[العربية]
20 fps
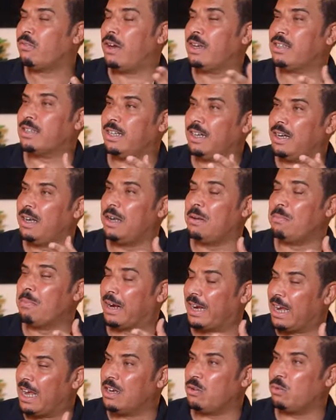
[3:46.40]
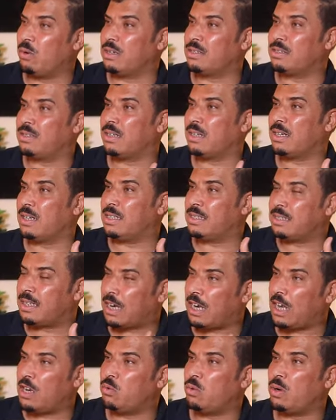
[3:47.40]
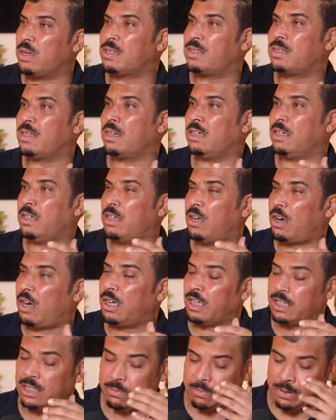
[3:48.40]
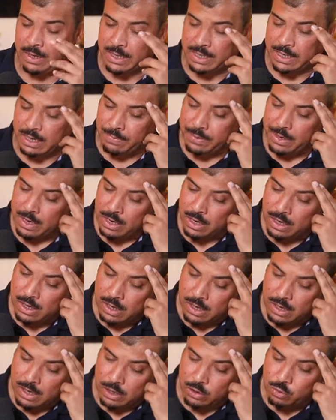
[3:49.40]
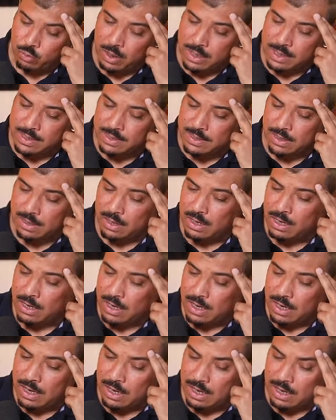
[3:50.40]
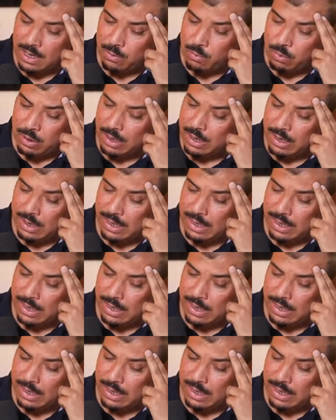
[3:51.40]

فاذا المكان يؤثر السكن يؤثر العلاقه الاجتماعيه آه، تؤثر و